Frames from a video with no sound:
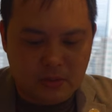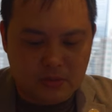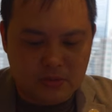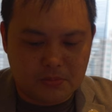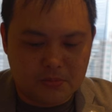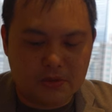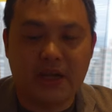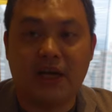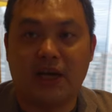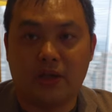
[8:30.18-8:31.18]
心もと
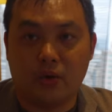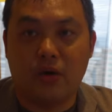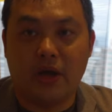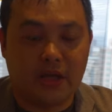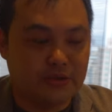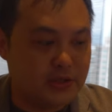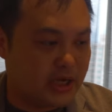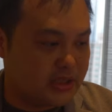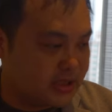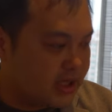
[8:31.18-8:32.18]
ないかなという
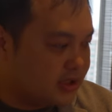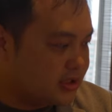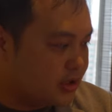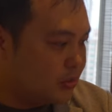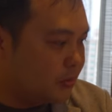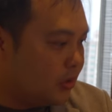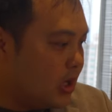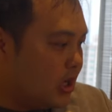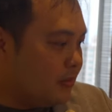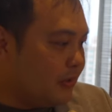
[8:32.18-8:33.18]
感じなんですけども、
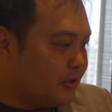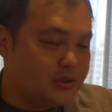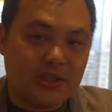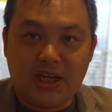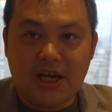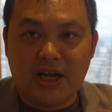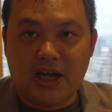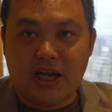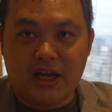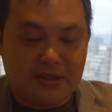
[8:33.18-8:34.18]
まあ、有線 LAN
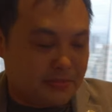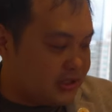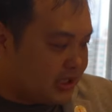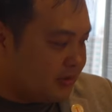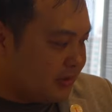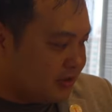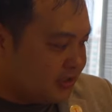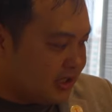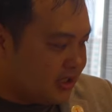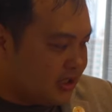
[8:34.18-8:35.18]
がありましてね、今
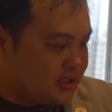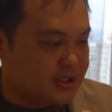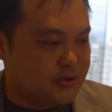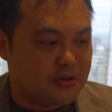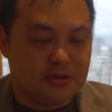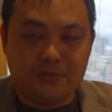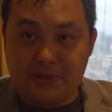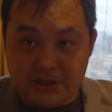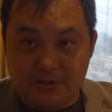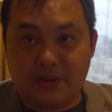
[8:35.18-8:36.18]
有線で接続
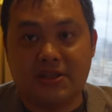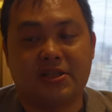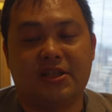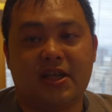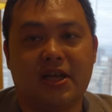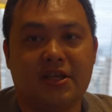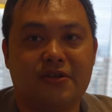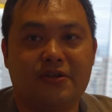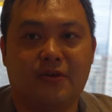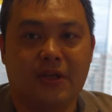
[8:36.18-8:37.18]
PC はさせていただいて
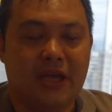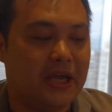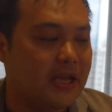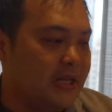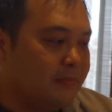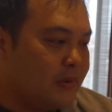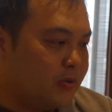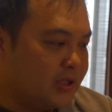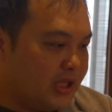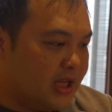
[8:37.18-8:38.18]
いるので、まあ、
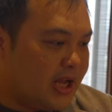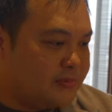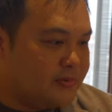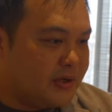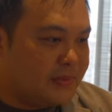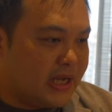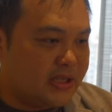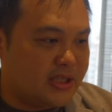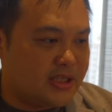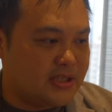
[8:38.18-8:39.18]
これでね、ライブはま
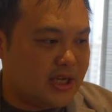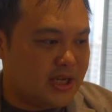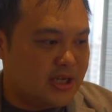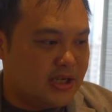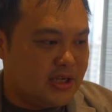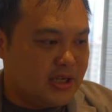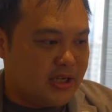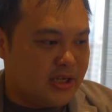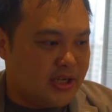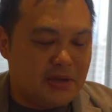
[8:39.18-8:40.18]
安定した
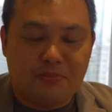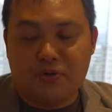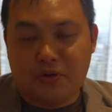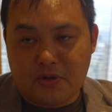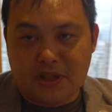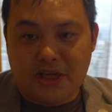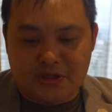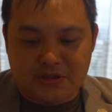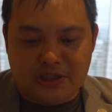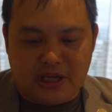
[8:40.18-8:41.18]
えライブをお届けで
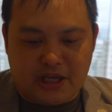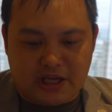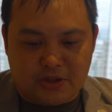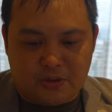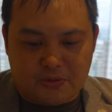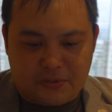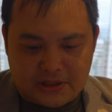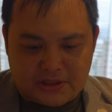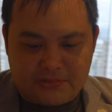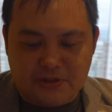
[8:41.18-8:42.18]
きるんじゃないかなと思い
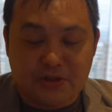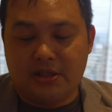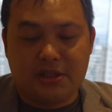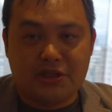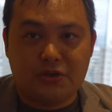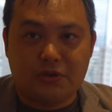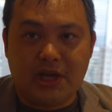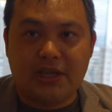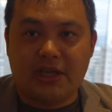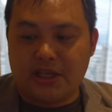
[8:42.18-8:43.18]
ます。まあ、日常
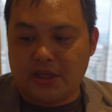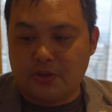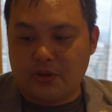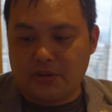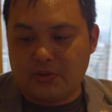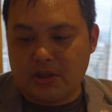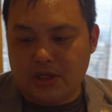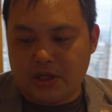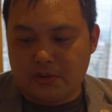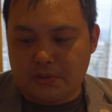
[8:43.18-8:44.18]
使いだったら、ね、特に問
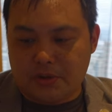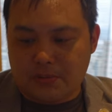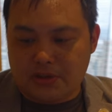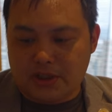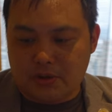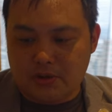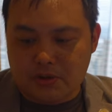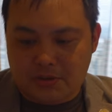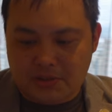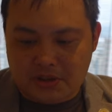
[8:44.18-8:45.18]
題ないと思いますけど、
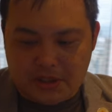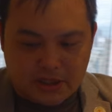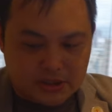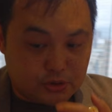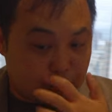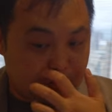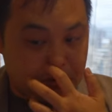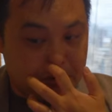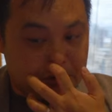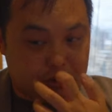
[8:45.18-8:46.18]
ストリーミングではね、ちょっとぐ
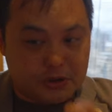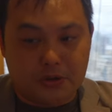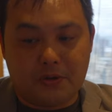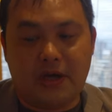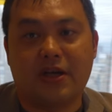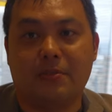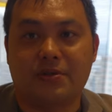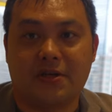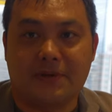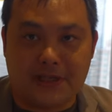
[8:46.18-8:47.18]
るぐるするときはあるかも
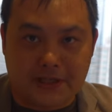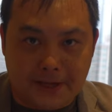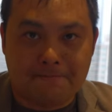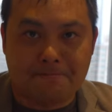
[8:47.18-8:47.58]
しれませんね。